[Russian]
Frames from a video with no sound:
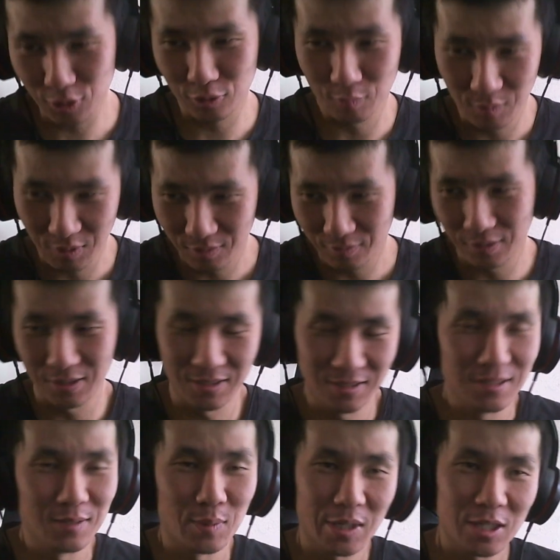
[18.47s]
чтобы вот
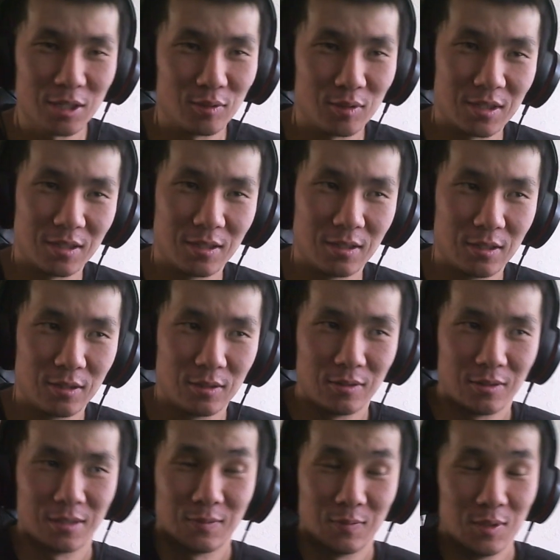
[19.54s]
заморачиваться
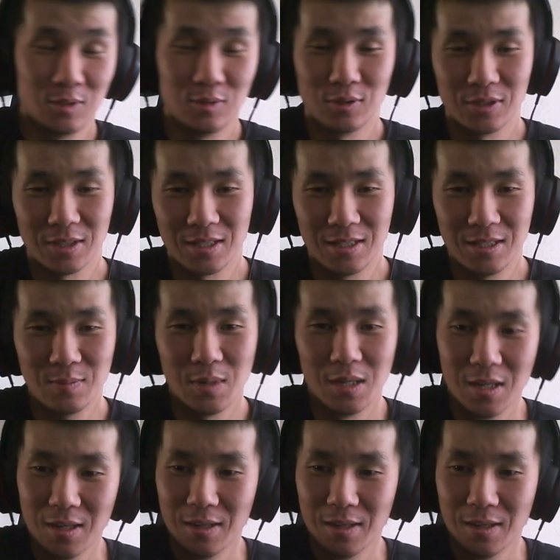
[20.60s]
с видео над ним?